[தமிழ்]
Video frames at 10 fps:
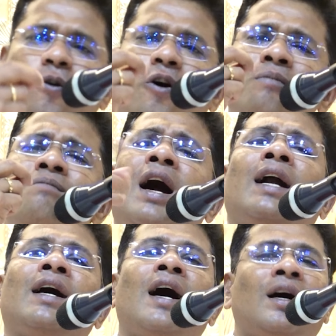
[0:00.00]
ரொம்ப
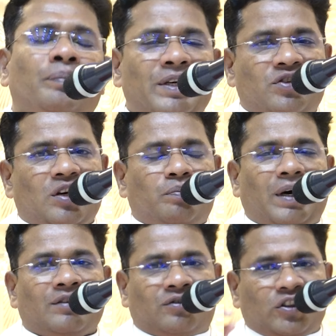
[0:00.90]
அழகாக
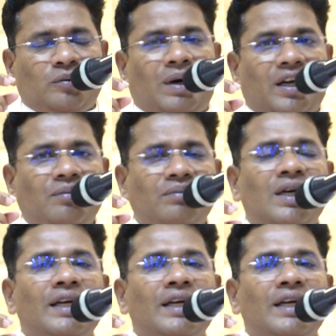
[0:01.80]
பேசியிருப்பார் திருமணம்